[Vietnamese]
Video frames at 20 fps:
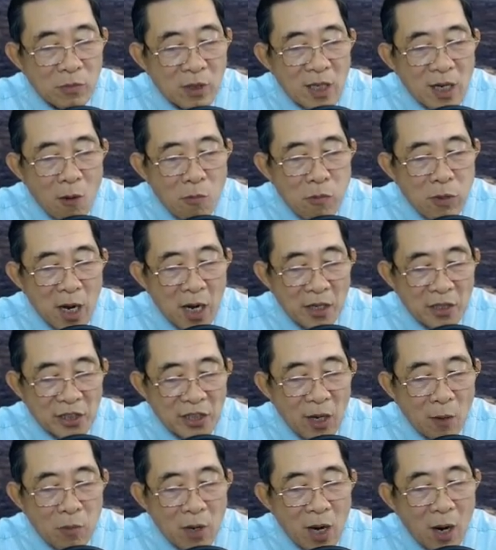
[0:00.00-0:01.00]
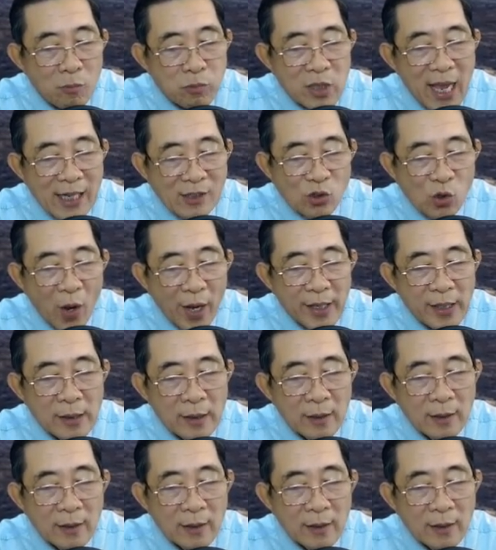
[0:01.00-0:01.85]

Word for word: không ngừng trong không gian xoáy,